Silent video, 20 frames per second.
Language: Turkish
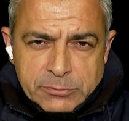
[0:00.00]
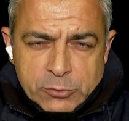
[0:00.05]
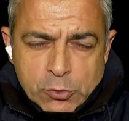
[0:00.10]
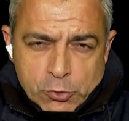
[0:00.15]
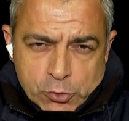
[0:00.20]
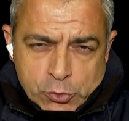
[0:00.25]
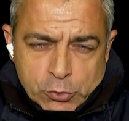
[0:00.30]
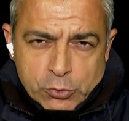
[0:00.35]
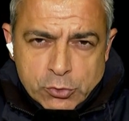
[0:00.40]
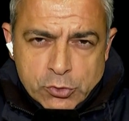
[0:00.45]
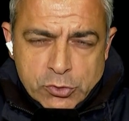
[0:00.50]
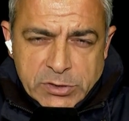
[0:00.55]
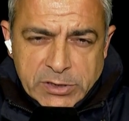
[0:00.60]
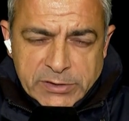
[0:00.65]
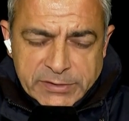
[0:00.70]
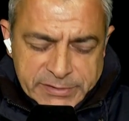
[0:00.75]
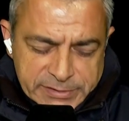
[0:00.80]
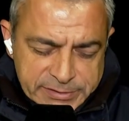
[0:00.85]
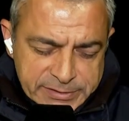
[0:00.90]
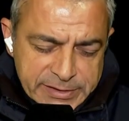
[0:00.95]
söz konusu
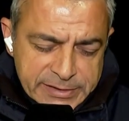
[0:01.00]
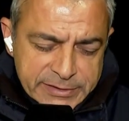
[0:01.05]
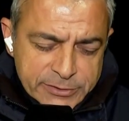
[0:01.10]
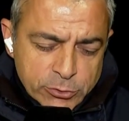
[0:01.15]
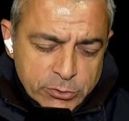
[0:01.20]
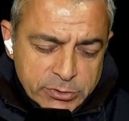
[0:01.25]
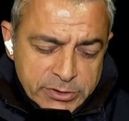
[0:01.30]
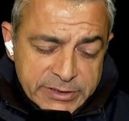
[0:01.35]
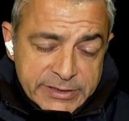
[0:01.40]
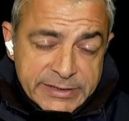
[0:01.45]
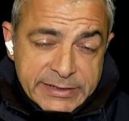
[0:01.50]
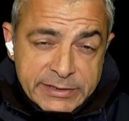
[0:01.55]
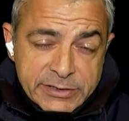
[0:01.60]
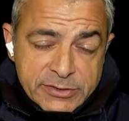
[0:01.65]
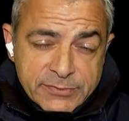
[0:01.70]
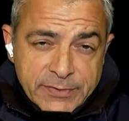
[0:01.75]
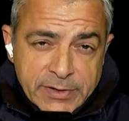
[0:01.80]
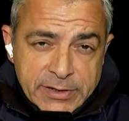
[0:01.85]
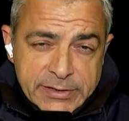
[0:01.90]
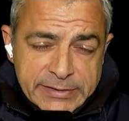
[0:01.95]
saldırıyla ilgili olarak
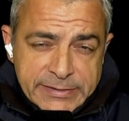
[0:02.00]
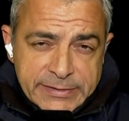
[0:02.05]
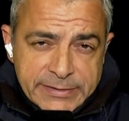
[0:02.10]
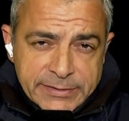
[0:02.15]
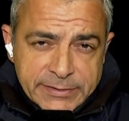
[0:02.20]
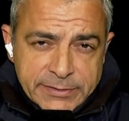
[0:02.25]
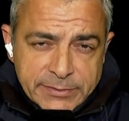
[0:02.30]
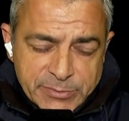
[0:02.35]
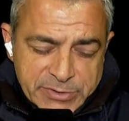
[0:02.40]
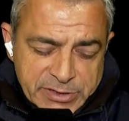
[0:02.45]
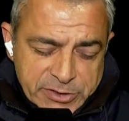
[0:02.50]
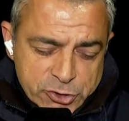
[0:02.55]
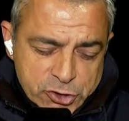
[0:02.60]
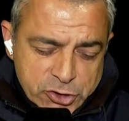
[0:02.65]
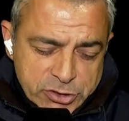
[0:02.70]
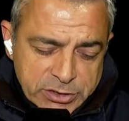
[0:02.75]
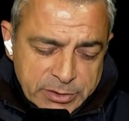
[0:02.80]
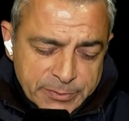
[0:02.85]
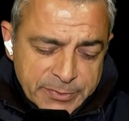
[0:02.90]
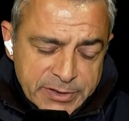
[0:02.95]
Kilis Valiliği bir
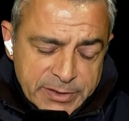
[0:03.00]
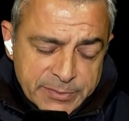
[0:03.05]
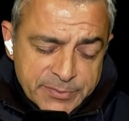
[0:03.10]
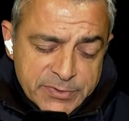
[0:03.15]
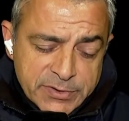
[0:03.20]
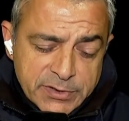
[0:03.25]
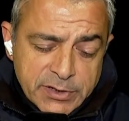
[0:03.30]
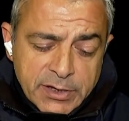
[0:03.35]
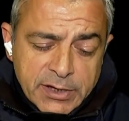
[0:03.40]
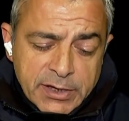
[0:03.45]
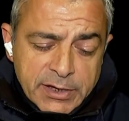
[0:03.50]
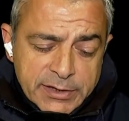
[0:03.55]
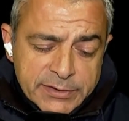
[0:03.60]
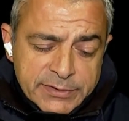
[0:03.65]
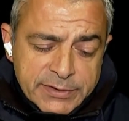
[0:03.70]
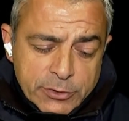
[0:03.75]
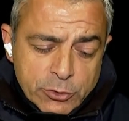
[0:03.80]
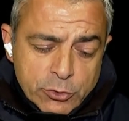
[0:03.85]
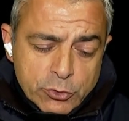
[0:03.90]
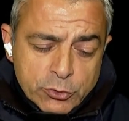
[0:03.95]
açıklama yaptı.
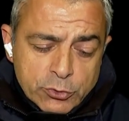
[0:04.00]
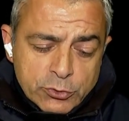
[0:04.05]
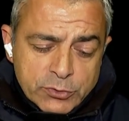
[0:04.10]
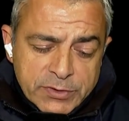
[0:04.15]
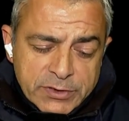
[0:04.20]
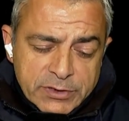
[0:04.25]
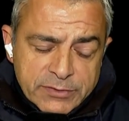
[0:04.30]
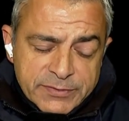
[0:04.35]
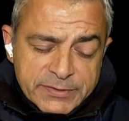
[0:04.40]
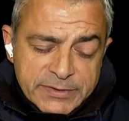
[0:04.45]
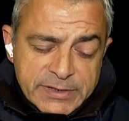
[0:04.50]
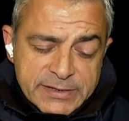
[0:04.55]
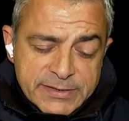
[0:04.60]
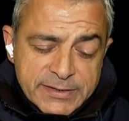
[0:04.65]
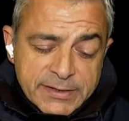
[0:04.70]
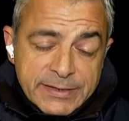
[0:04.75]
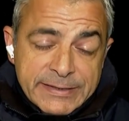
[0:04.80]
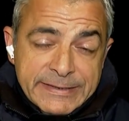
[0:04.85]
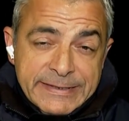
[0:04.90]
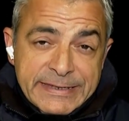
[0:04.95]
Terör örgütü tarafından
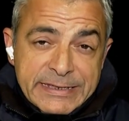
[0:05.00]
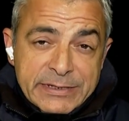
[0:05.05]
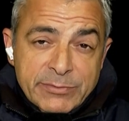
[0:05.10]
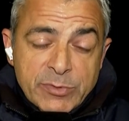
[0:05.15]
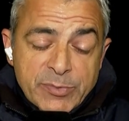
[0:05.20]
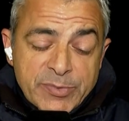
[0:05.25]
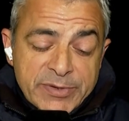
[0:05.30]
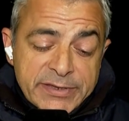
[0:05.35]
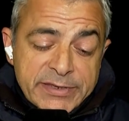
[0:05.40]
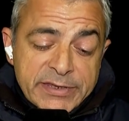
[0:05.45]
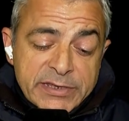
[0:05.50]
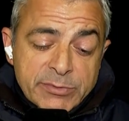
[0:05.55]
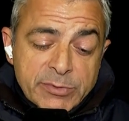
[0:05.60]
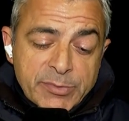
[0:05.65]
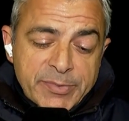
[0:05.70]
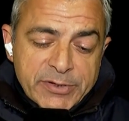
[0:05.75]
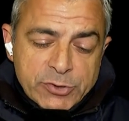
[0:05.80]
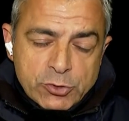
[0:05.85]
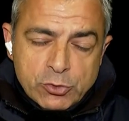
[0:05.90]
saat 21-25